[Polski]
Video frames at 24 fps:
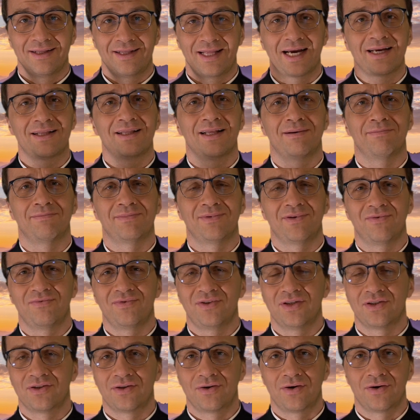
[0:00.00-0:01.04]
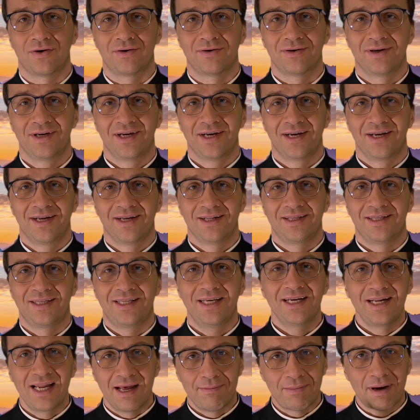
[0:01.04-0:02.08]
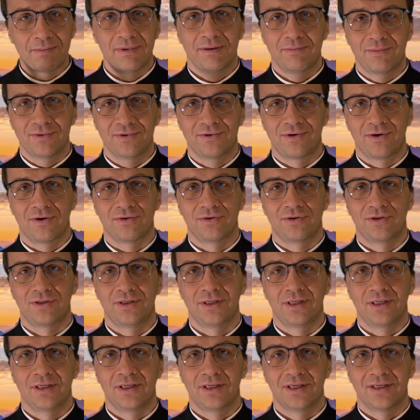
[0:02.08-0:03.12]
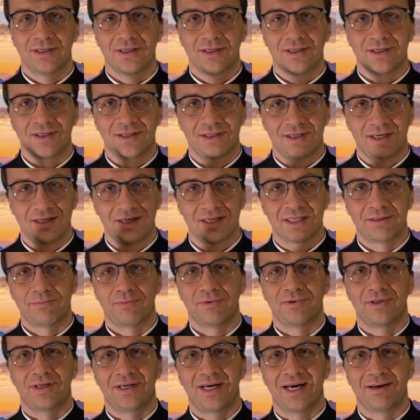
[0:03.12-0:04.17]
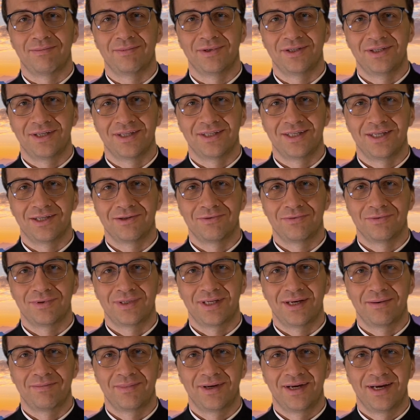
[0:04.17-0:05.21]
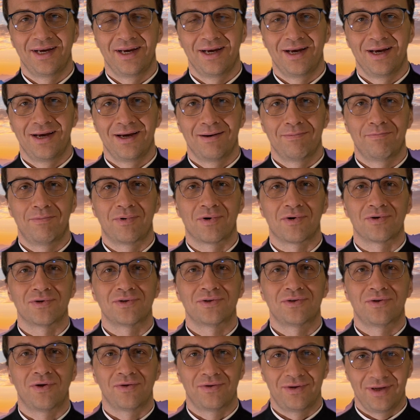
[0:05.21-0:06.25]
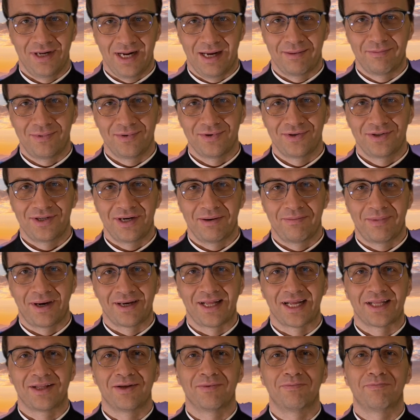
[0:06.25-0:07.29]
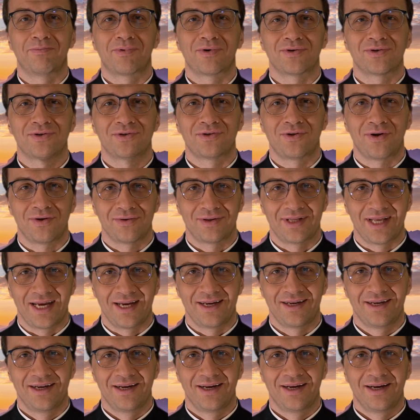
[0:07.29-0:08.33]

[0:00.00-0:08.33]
Tak nam to wszystko, tyle mamy mądrości, że nie spotykamy się z Jezusem. Prostoty nam potrzeba i na tę prostotę